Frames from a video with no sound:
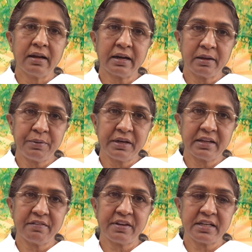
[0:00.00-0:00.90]

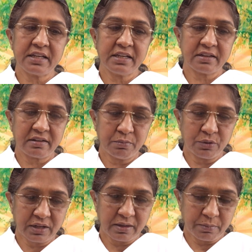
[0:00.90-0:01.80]
கடைபிடிக்க வேண்டிய
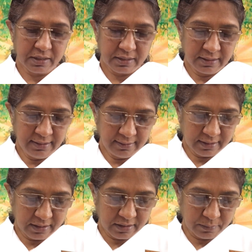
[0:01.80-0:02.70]
முக்கியமான
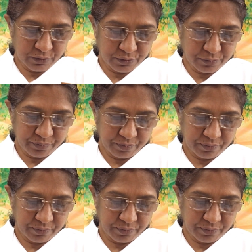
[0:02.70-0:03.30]
சாராம்சம்